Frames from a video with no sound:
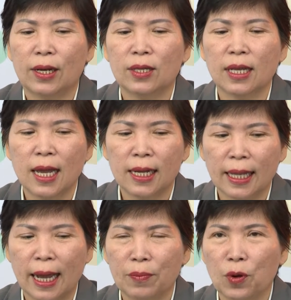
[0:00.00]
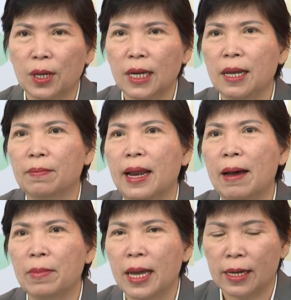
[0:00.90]
nó sẽ hình thành một cái niềm
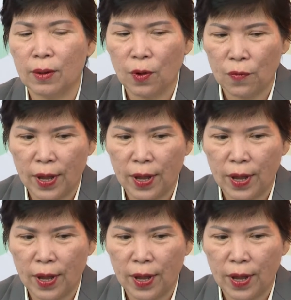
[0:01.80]
đam mê trong công